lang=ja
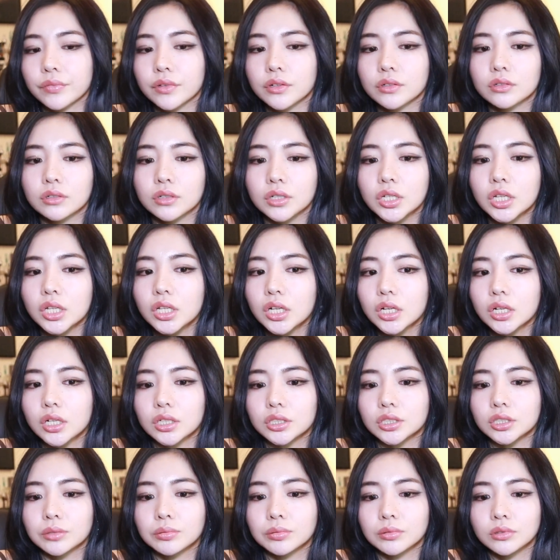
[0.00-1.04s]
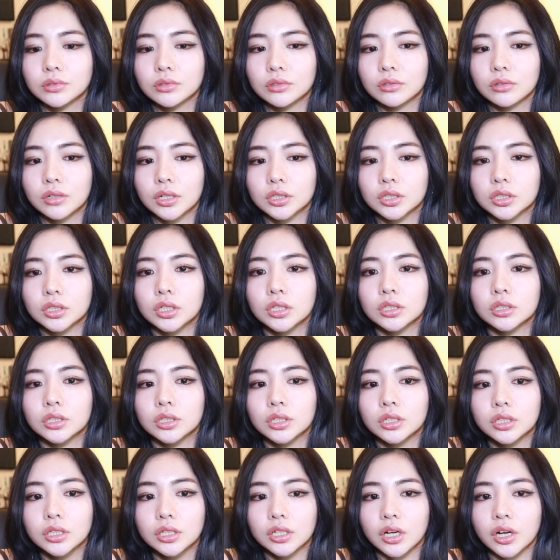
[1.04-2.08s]
でそれでなんか自分の価値観
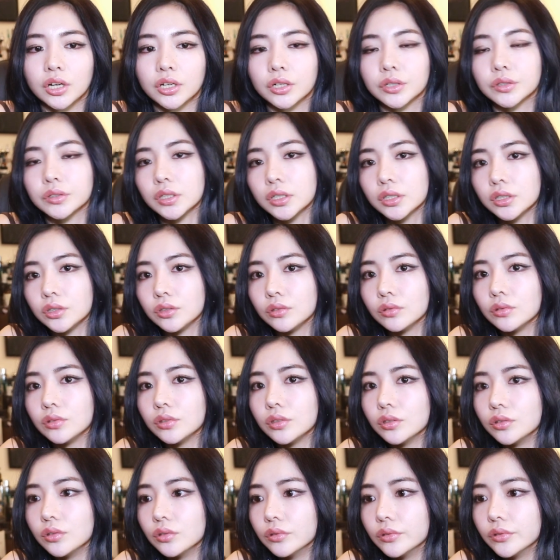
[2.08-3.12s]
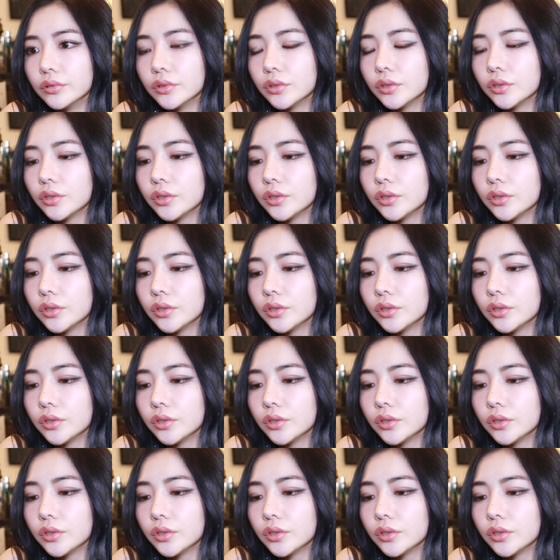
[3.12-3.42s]
的に早くねって言ってる